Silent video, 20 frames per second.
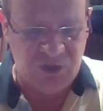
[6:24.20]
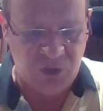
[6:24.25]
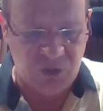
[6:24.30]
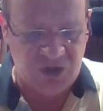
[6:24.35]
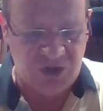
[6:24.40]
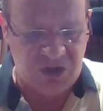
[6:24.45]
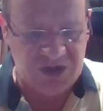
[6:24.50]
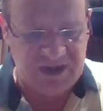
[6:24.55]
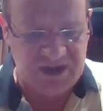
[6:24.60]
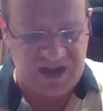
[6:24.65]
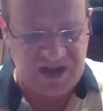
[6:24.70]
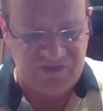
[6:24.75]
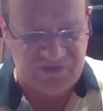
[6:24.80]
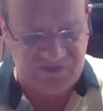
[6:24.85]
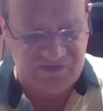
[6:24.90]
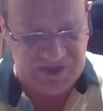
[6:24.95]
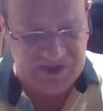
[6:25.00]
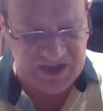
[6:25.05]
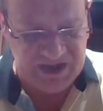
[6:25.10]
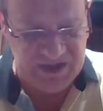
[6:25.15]
donc la
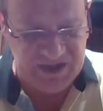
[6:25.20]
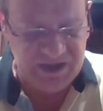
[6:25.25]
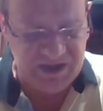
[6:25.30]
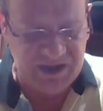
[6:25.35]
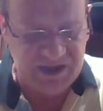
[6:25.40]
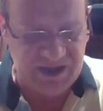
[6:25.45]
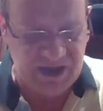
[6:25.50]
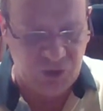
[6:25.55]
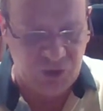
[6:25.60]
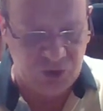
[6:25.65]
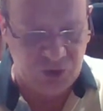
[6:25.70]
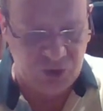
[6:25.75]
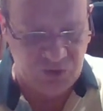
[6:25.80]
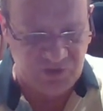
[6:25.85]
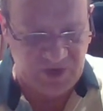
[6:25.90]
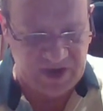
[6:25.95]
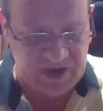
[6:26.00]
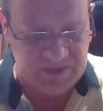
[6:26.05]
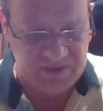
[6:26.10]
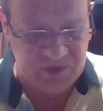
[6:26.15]
fille est
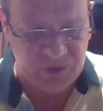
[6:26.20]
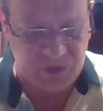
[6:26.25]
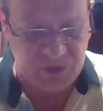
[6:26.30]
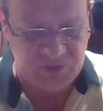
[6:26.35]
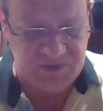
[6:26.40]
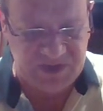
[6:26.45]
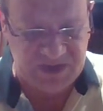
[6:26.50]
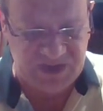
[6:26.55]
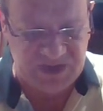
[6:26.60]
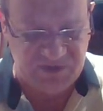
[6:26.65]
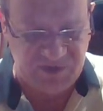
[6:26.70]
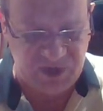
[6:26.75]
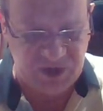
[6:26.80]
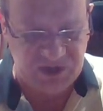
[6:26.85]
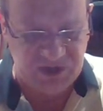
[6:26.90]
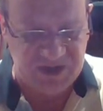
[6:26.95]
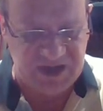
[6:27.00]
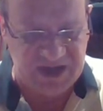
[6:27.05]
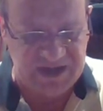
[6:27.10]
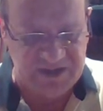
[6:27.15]
redevable de
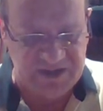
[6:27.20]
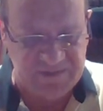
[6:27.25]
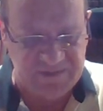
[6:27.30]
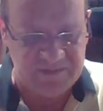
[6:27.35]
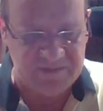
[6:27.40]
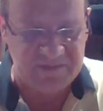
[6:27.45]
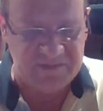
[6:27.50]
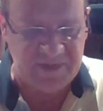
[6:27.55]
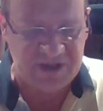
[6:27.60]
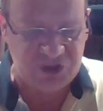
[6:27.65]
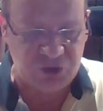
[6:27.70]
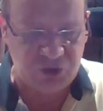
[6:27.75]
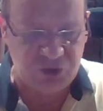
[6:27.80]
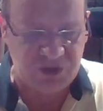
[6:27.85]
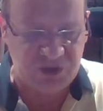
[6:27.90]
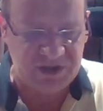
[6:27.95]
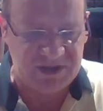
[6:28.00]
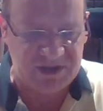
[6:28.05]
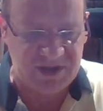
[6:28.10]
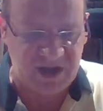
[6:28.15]
mitzvot, elle est,
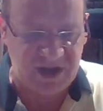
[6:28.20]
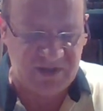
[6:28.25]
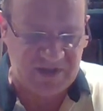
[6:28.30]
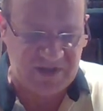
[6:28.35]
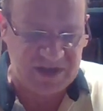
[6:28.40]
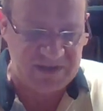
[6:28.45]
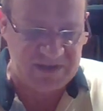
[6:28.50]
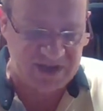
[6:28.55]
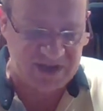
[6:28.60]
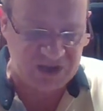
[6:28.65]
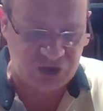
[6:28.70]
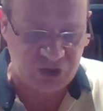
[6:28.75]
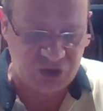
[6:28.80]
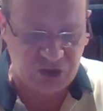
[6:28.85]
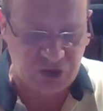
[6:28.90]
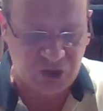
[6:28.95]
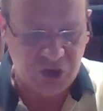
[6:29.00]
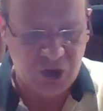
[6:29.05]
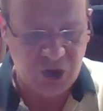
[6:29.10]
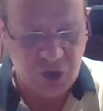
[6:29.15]
enfin, elle est
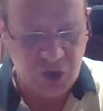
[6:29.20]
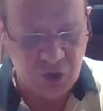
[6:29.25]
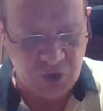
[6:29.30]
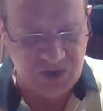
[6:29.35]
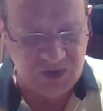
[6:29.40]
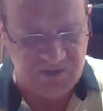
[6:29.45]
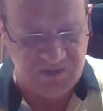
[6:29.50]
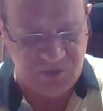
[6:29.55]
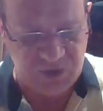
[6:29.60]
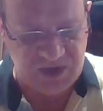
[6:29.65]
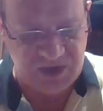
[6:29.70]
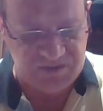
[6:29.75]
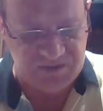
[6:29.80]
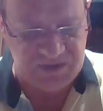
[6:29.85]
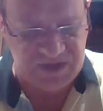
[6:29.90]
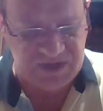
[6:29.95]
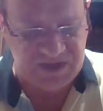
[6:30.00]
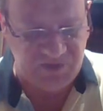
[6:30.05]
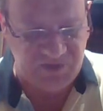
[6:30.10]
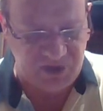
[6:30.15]
majeure au niveau des
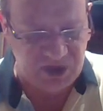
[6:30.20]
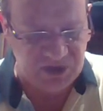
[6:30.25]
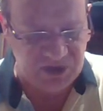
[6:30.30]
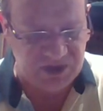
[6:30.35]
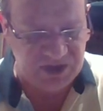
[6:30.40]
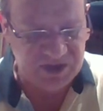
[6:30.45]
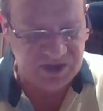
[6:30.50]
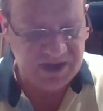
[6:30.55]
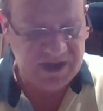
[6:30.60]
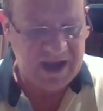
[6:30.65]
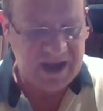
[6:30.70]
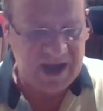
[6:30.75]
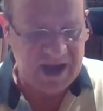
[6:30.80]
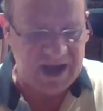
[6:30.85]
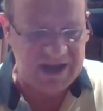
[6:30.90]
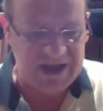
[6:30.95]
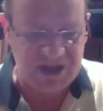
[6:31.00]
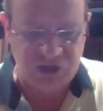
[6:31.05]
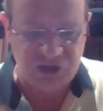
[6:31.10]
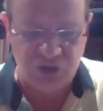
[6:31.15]
mitzvot à
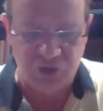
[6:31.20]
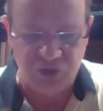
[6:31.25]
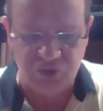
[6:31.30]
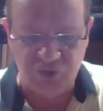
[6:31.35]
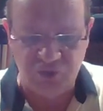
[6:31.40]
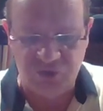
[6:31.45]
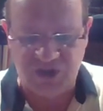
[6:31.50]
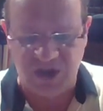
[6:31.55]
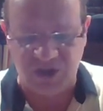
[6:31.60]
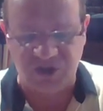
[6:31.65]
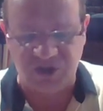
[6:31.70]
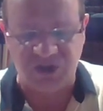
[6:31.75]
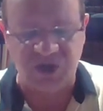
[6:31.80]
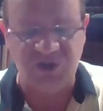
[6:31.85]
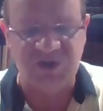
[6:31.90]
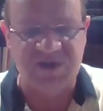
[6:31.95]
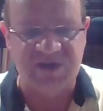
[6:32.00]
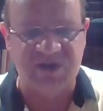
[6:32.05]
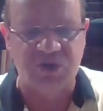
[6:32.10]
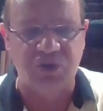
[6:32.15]
l'âge de 12 ans,
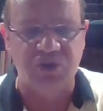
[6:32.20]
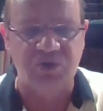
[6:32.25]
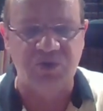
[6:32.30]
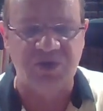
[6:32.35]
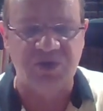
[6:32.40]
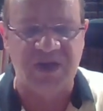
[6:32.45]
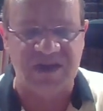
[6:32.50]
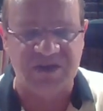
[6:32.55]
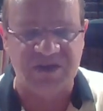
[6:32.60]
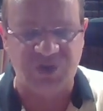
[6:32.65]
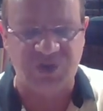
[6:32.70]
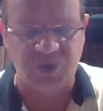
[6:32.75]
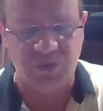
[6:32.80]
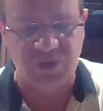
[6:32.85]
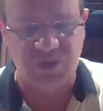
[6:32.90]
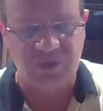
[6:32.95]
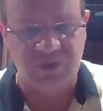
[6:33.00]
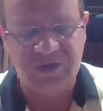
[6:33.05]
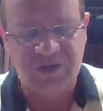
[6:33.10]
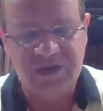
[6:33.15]
tandis que le
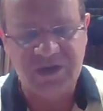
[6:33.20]
garçon